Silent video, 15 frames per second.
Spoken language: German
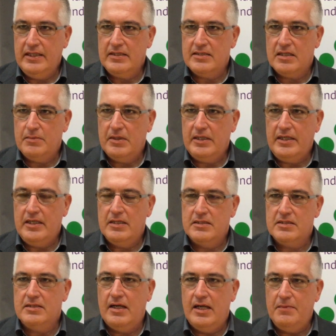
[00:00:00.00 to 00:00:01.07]
jetzt aber in den
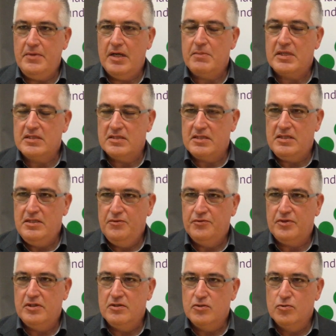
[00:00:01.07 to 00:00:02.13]
letzten halben Jahr
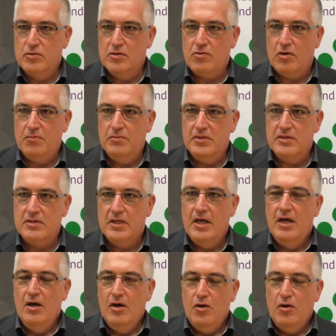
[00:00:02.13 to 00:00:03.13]
massiv hinzugekommen ist